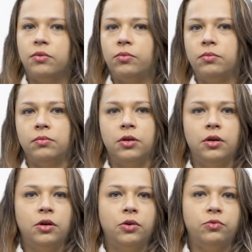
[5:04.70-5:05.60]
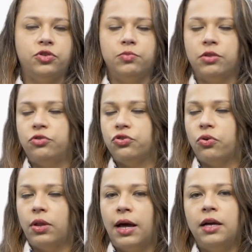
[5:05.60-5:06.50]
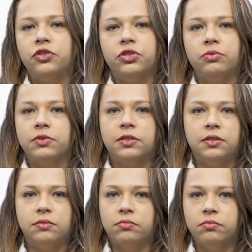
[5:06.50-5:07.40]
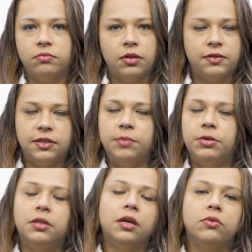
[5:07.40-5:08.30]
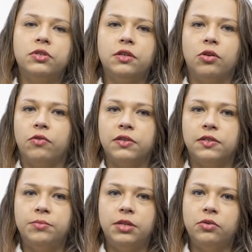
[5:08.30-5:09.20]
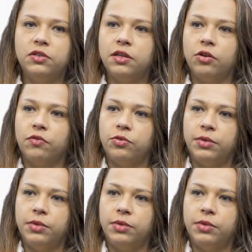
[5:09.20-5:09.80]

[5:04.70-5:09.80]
um estimador de colágeno. Sempre tem coisa nova, sempre tem coisa nova no